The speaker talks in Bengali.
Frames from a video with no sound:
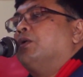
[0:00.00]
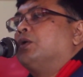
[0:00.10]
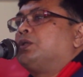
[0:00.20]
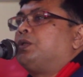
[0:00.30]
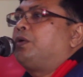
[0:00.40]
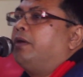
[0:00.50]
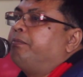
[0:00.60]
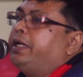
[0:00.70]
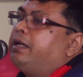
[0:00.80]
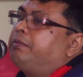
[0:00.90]
অথচ
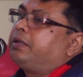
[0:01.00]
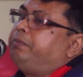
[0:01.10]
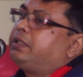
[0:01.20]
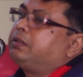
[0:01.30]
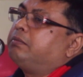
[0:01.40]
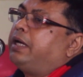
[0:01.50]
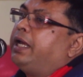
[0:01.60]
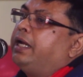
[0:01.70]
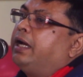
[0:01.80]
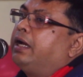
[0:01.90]
কোম্পানি আমার বেতন
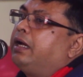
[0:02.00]
বাড়ায় না